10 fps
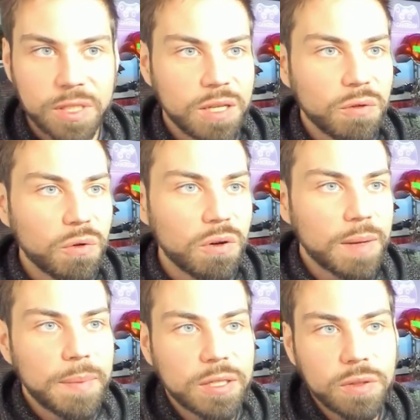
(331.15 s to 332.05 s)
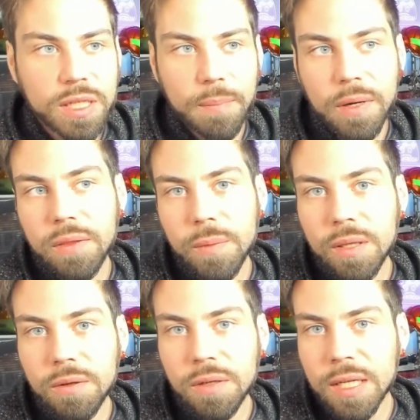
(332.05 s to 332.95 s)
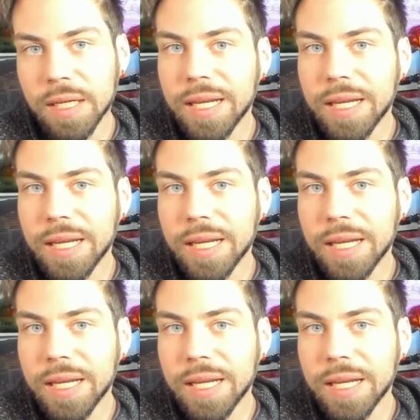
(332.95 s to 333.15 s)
siendo un juego que pasó desapercibido,